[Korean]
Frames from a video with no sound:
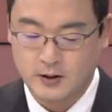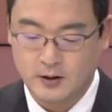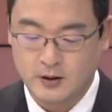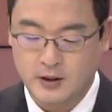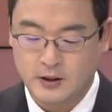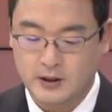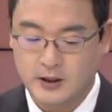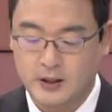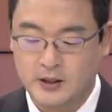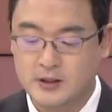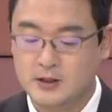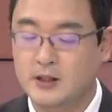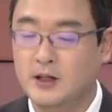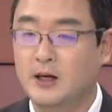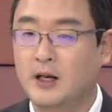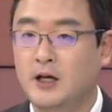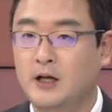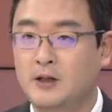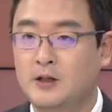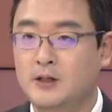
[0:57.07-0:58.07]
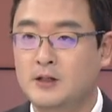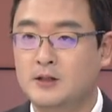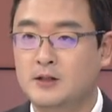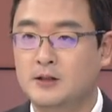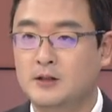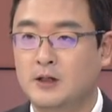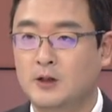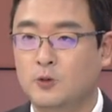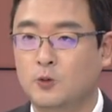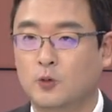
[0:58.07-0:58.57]
일단
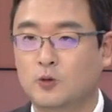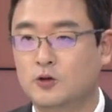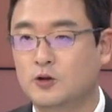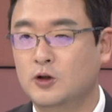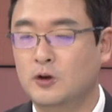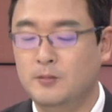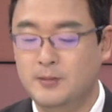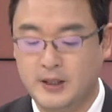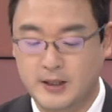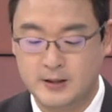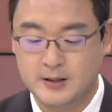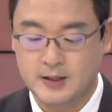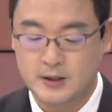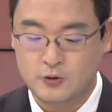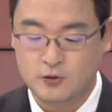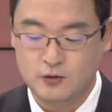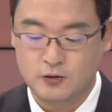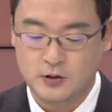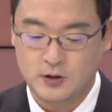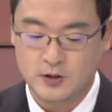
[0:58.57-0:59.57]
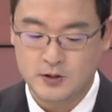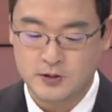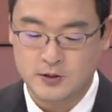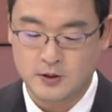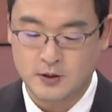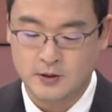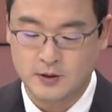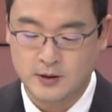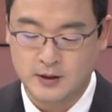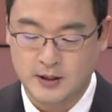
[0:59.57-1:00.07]
SK하이닉스가 독점 양산
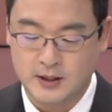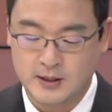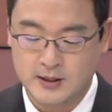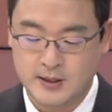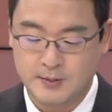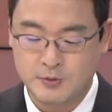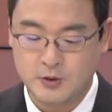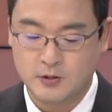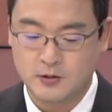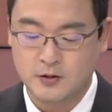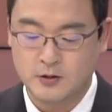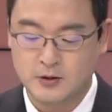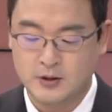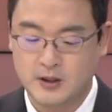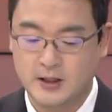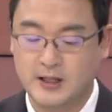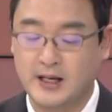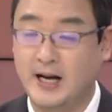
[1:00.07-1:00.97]
중이었었는데 삼성전자의